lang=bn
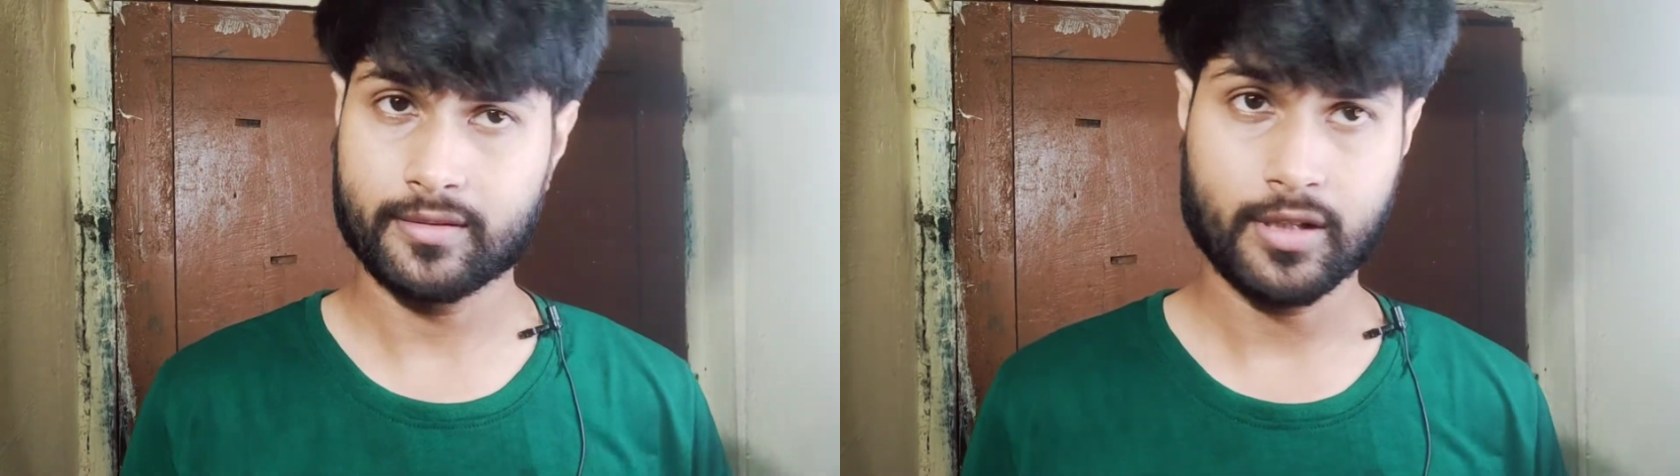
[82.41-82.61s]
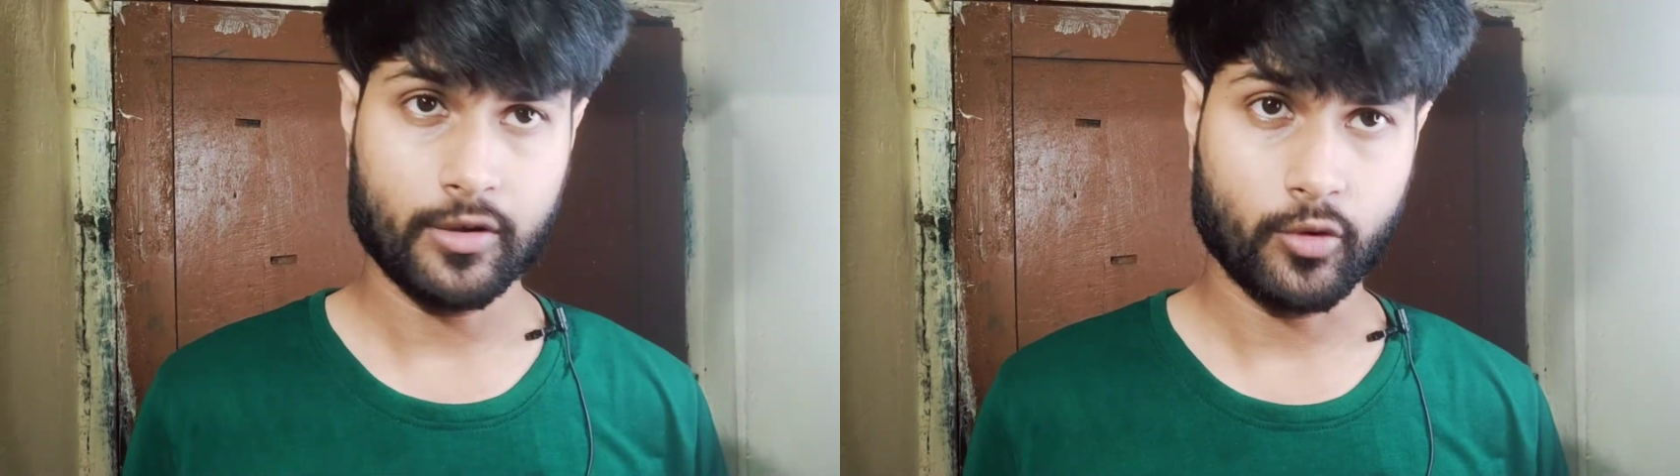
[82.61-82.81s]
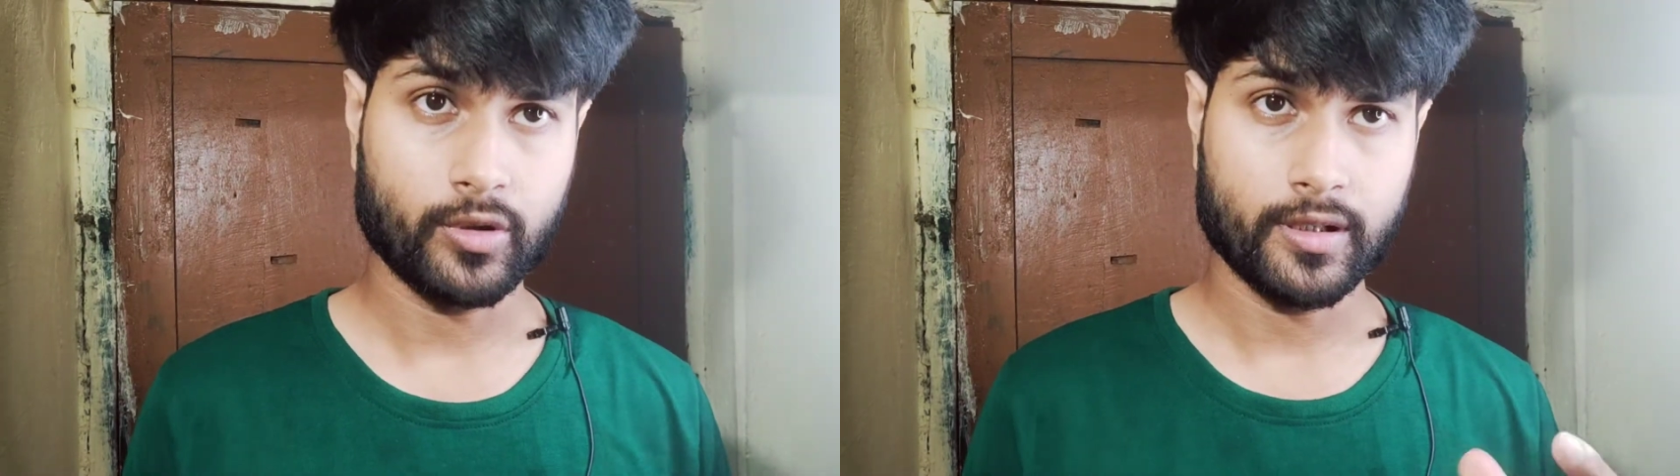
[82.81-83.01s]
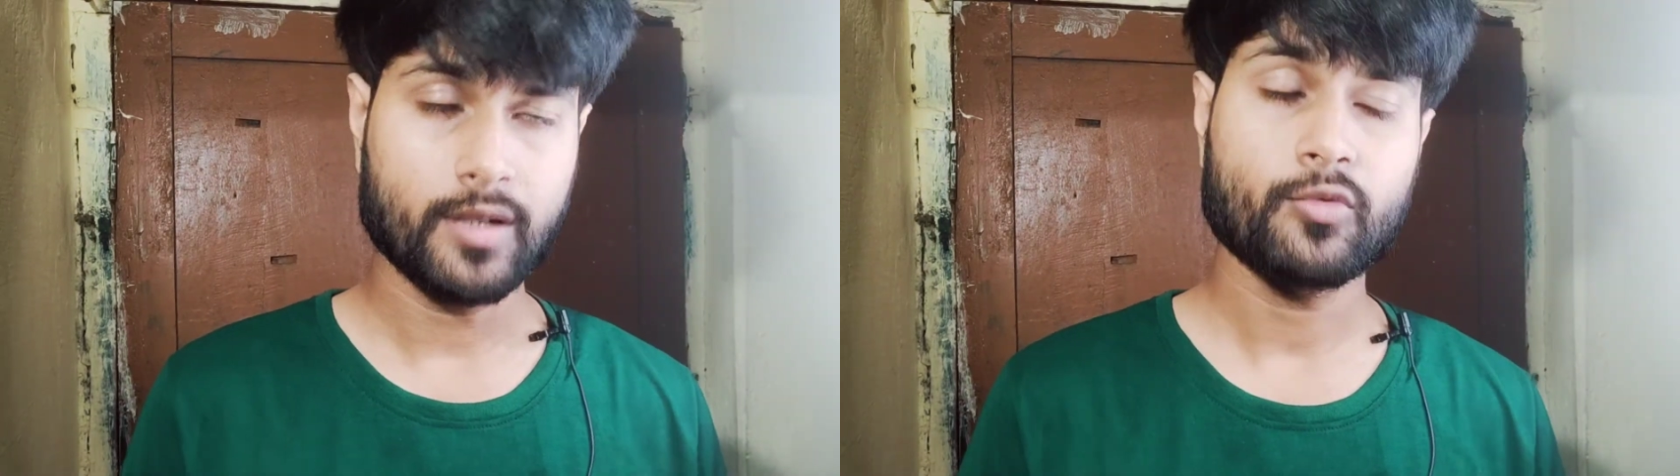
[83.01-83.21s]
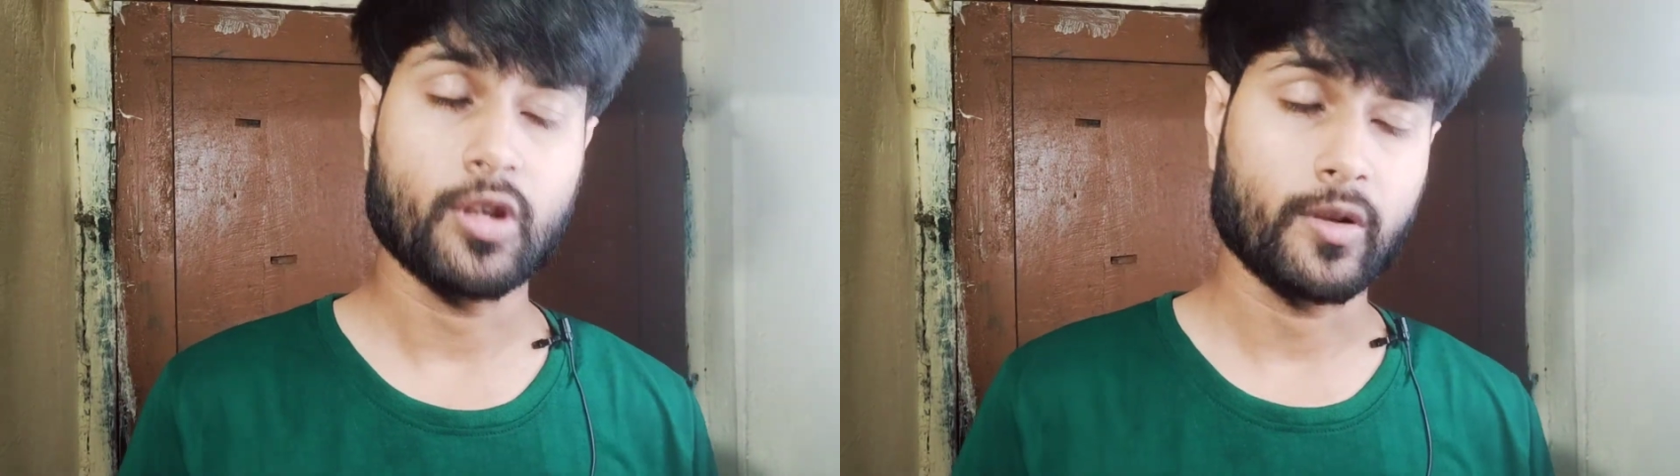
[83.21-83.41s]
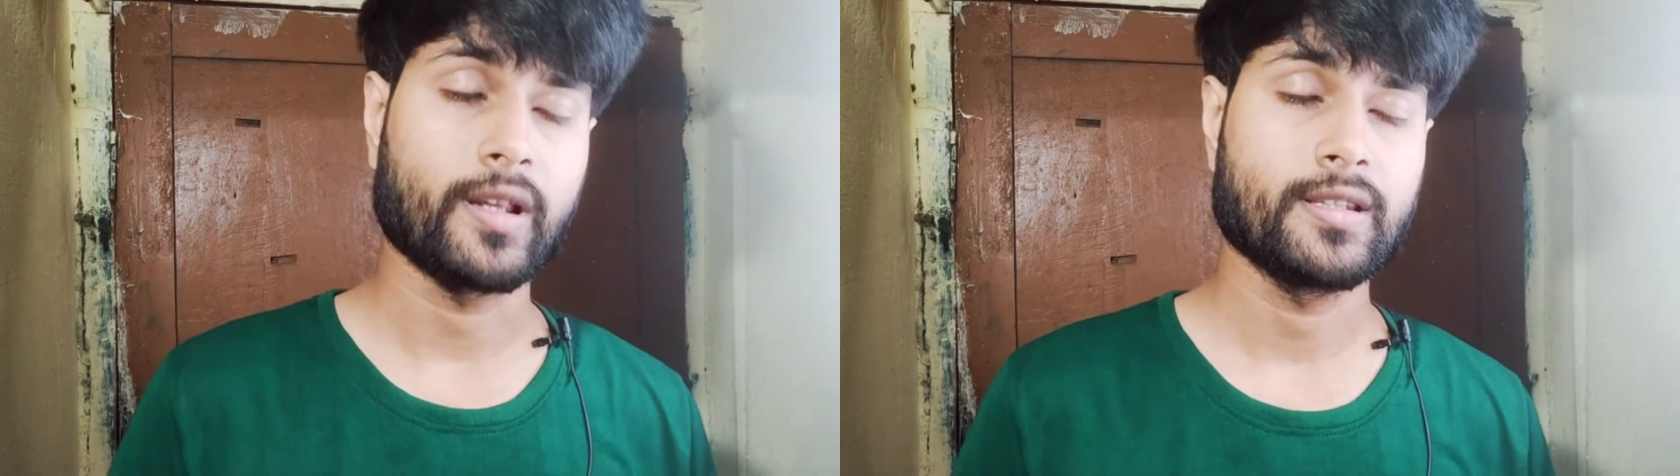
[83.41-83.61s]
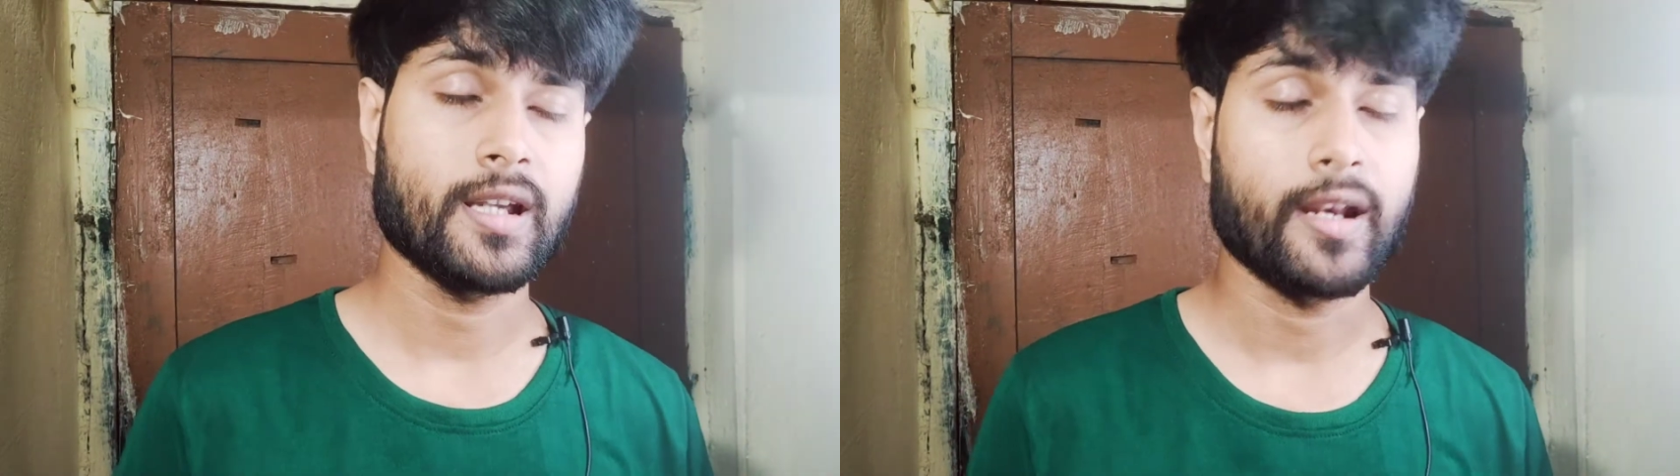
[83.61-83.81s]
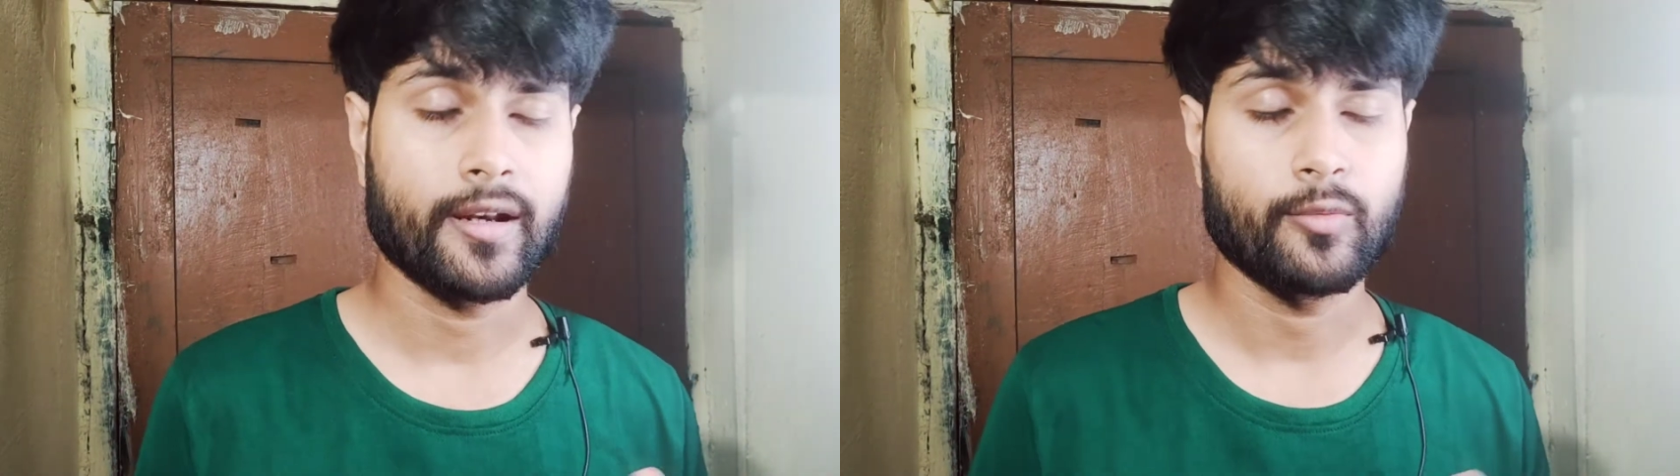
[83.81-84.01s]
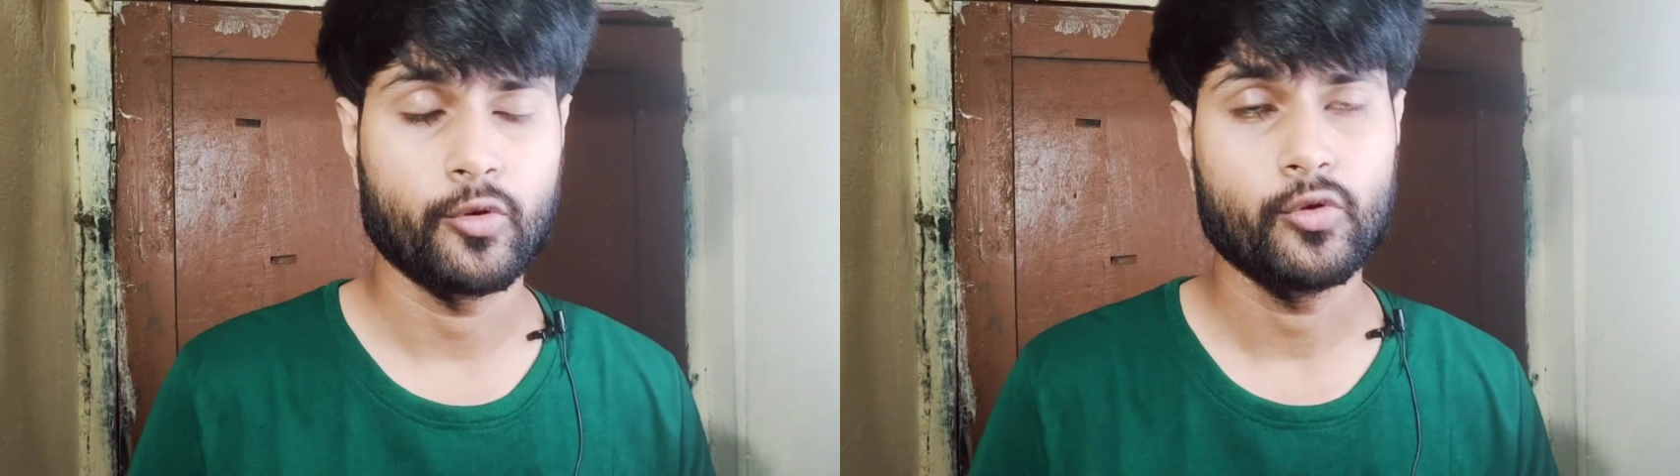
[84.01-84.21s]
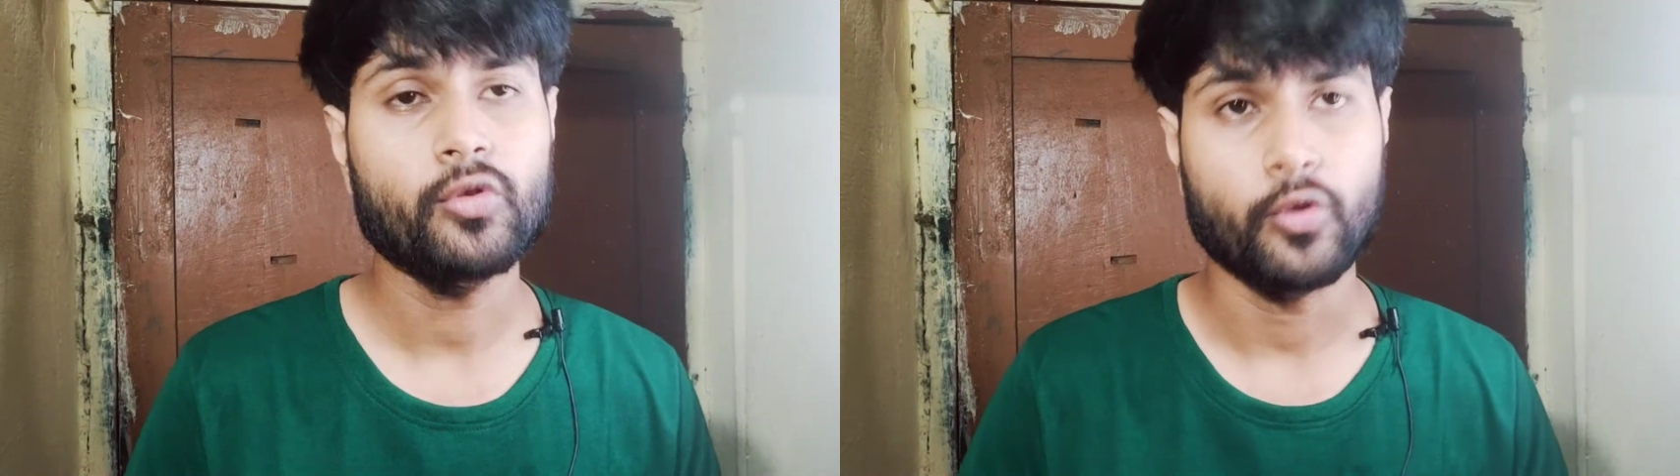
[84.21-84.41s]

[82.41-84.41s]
এই সংটা দিয়ে বোঝানো যাচ্ছে আরে আরে বন্ধু